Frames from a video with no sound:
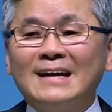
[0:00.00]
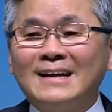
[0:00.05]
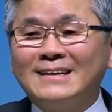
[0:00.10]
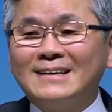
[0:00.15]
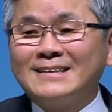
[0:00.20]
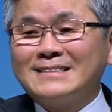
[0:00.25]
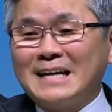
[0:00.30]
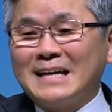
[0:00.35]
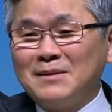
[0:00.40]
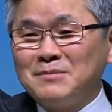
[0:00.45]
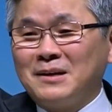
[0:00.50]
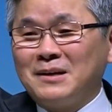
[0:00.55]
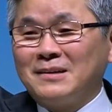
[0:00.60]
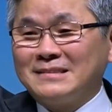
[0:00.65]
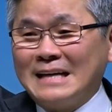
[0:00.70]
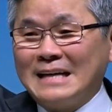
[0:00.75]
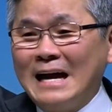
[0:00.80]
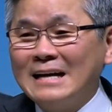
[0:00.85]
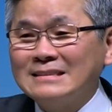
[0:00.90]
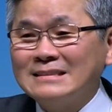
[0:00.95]
그날의 그
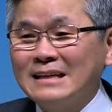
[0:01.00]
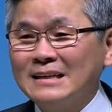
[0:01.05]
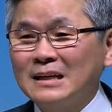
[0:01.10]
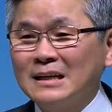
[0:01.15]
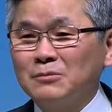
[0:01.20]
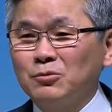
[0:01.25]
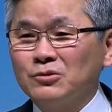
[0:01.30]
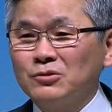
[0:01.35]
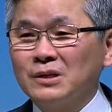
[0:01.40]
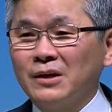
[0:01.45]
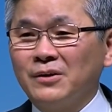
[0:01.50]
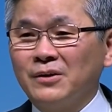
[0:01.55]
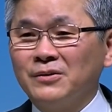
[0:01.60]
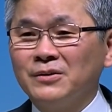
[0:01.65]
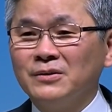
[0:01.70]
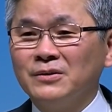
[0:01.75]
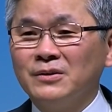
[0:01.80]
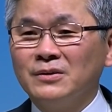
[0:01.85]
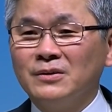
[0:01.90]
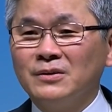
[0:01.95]
장면을 상상해
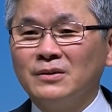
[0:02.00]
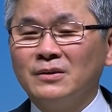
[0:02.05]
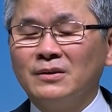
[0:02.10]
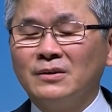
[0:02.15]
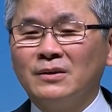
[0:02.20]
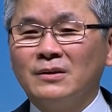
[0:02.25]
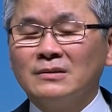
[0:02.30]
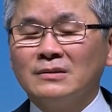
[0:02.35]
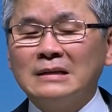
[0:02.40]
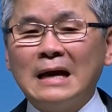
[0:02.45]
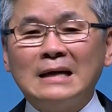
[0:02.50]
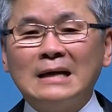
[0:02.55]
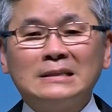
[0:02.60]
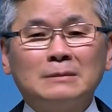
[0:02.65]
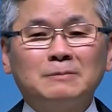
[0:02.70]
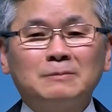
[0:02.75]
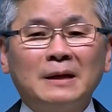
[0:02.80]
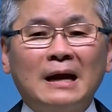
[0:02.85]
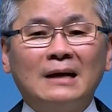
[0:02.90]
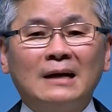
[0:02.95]
보세요.
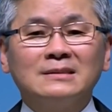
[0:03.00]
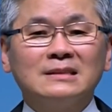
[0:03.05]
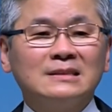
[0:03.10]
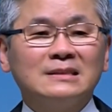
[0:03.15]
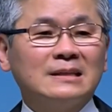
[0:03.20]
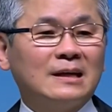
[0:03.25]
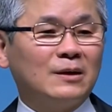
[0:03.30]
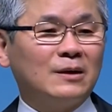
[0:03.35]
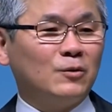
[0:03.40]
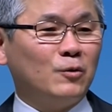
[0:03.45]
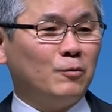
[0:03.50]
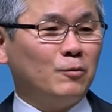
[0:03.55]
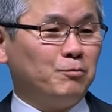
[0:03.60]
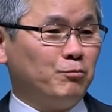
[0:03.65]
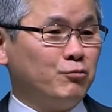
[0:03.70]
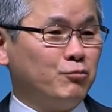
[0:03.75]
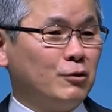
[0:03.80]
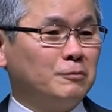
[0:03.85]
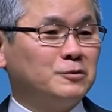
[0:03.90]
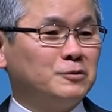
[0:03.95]
40대 아저씨라고
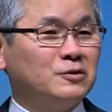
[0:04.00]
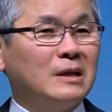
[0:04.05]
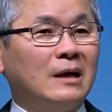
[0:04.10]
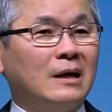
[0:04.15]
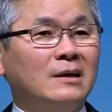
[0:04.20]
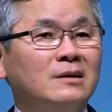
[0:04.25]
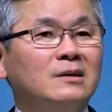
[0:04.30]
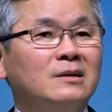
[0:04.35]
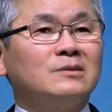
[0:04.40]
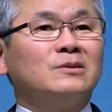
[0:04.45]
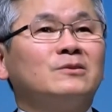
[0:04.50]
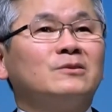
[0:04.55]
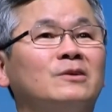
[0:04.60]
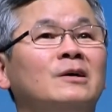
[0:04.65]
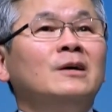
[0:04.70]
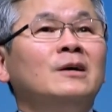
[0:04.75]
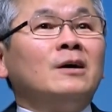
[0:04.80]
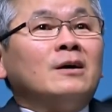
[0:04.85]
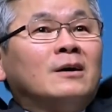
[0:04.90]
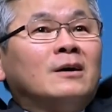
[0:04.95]
무겁지도 않은 거
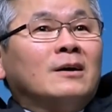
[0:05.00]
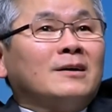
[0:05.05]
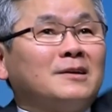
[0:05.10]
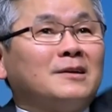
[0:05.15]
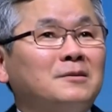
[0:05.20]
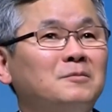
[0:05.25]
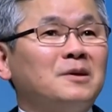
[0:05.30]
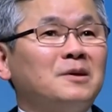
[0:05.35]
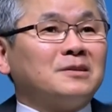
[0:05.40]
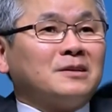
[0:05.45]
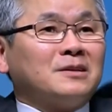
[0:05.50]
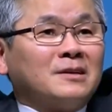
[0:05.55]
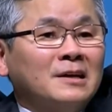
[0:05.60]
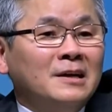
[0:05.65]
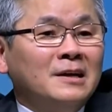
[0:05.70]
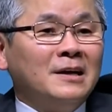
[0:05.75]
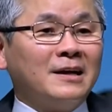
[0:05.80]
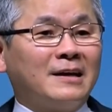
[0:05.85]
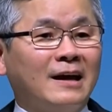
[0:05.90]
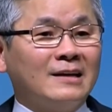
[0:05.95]
들고 이러면서
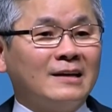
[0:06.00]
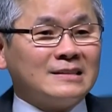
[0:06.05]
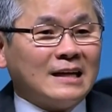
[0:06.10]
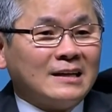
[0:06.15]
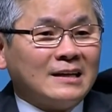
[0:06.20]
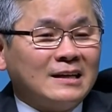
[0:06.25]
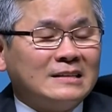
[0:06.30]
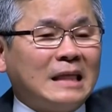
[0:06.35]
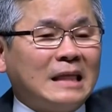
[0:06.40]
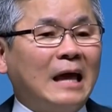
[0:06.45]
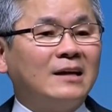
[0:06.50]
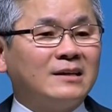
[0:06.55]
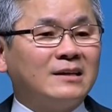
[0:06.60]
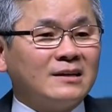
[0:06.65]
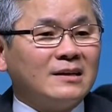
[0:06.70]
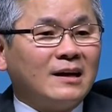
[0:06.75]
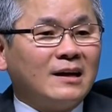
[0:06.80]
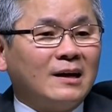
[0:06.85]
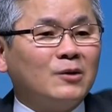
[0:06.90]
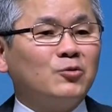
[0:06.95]
굉장히
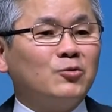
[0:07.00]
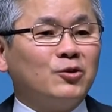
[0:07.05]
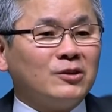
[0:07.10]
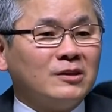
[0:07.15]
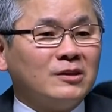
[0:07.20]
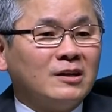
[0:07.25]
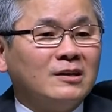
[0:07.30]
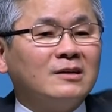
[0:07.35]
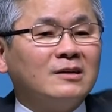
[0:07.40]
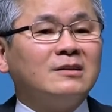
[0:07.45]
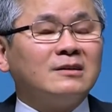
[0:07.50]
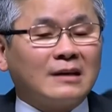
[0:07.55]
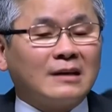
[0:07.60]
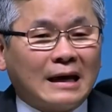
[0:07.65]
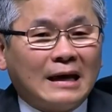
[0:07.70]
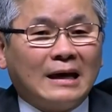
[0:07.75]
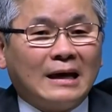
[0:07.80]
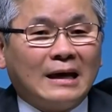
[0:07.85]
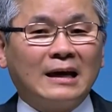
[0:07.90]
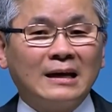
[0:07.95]
대견해하고 있는
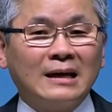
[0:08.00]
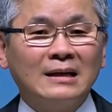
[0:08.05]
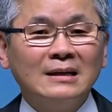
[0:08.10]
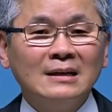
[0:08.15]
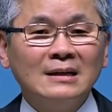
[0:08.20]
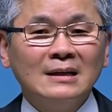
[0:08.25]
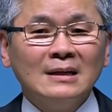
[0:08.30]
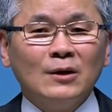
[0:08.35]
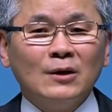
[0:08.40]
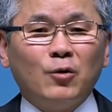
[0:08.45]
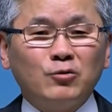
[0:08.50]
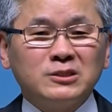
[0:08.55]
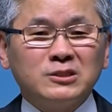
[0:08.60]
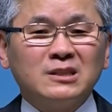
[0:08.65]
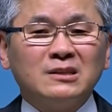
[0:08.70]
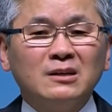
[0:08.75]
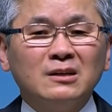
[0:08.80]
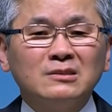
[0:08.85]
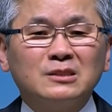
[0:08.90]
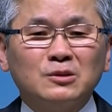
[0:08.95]
그게
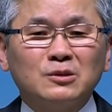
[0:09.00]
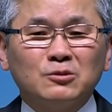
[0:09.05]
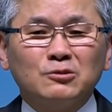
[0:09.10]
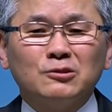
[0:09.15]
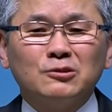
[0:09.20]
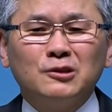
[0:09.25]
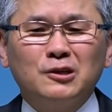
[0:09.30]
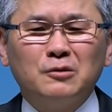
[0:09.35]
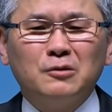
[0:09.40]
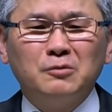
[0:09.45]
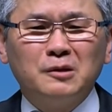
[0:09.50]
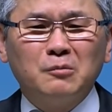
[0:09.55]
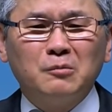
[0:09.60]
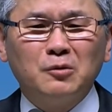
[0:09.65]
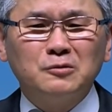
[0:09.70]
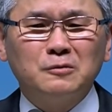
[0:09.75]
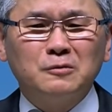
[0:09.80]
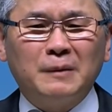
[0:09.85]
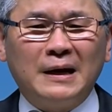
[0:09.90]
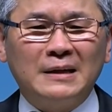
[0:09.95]
혹시 영적으로
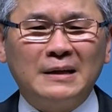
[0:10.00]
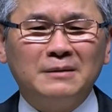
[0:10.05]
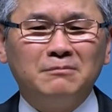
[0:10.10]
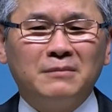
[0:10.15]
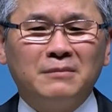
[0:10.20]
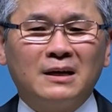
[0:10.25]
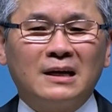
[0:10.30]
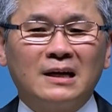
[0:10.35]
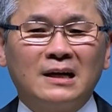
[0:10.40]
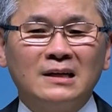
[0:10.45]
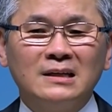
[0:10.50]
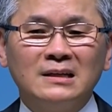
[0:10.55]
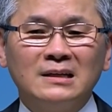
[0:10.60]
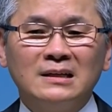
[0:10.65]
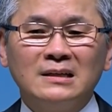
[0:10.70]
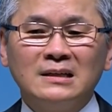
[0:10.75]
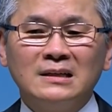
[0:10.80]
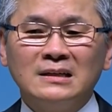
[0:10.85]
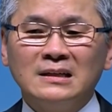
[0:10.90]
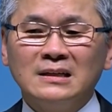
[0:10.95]
여러분의 모습 아닙니까?
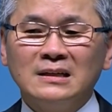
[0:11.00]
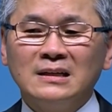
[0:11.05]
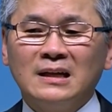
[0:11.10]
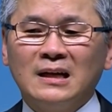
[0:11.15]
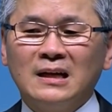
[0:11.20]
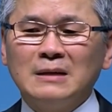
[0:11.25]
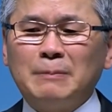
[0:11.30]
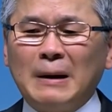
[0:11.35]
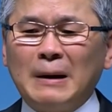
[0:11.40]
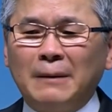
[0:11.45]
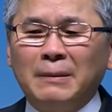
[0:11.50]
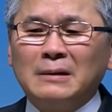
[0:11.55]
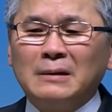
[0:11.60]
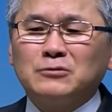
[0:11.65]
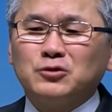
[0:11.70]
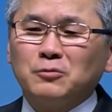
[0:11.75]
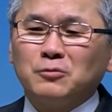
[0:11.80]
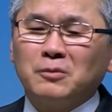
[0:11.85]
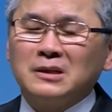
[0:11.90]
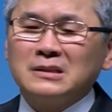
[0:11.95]
이
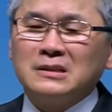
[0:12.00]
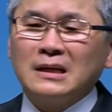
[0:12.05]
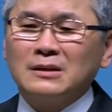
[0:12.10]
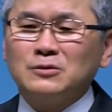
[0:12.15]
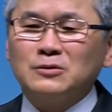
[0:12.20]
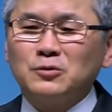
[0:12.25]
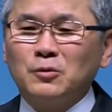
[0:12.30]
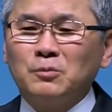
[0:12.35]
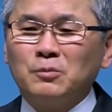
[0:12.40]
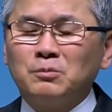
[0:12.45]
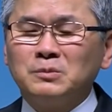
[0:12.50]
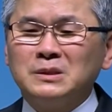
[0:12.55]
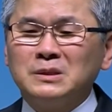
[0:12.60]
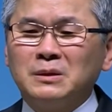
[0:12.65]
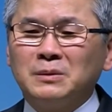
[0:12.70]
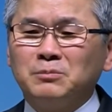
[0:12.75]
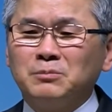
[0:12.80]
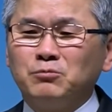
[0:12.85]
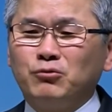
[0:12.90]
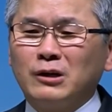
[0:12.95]
바벨 좀 이제 좀
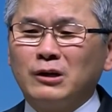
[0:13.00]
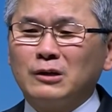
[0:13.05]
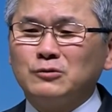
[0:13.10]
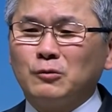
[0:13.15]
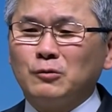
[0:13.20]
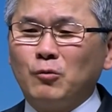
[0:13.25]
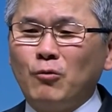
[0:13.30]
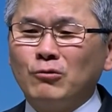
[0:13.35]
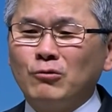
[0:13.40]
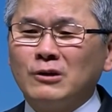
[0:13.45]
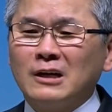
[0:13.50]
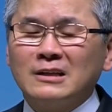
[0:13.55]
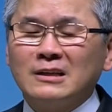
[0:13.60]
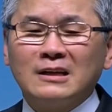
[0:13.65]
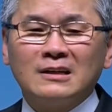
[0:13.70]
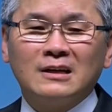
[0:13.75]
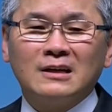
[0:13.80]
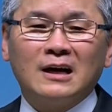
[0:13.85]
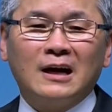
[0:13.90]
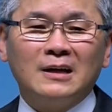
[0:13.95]
이제 무게 좀
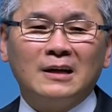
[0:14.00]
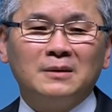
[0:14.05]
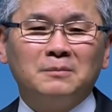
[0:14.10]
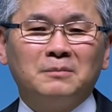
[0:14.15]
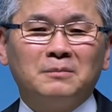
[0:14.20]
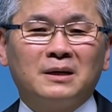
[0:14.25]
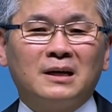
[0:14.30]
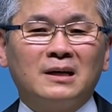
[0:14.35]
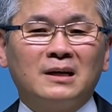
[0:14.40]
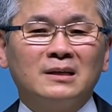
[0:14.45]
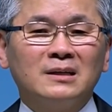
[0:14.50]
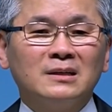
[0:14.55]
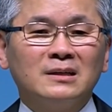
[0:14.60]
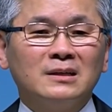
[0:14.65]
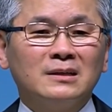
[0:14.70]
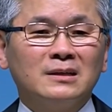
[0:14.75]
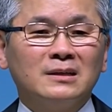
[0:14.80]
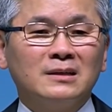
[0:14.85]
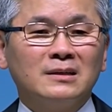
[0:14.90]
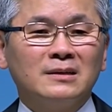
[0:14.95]
옮겨야 되는 거 아닙니까?
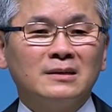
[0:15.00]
